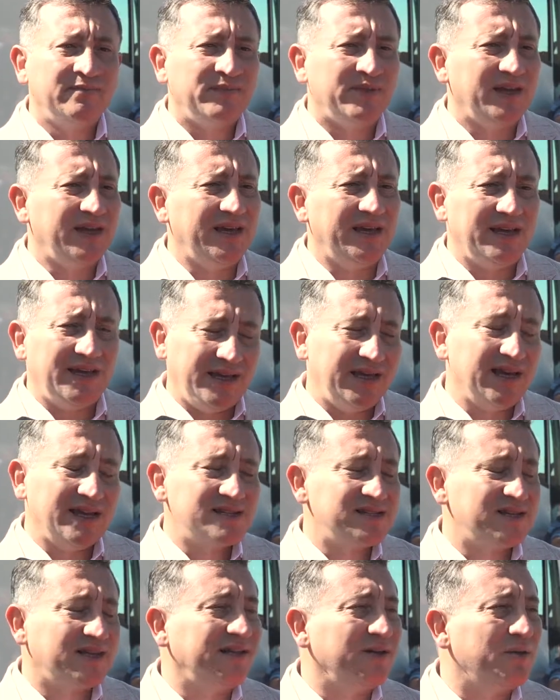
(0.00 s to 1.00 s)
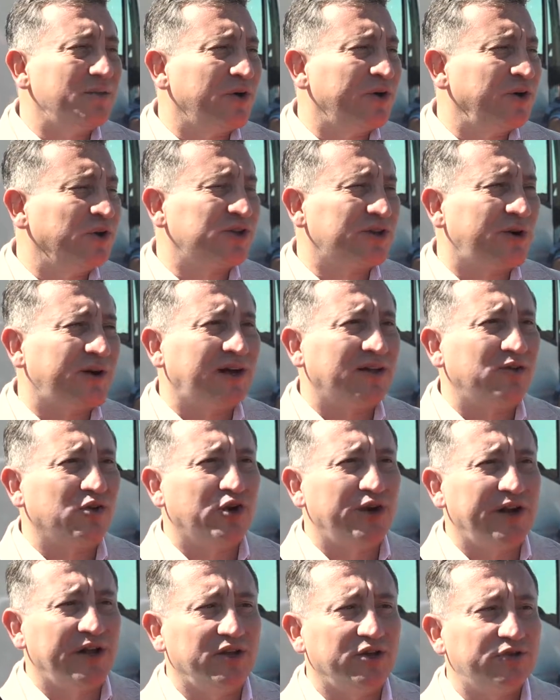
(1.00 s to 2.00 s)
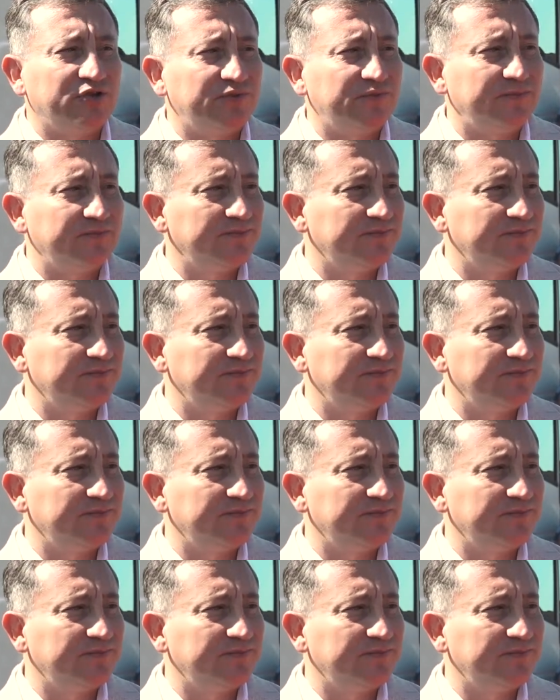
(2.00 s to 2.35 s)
y en ese sentido hemos venido trabajando con ellos.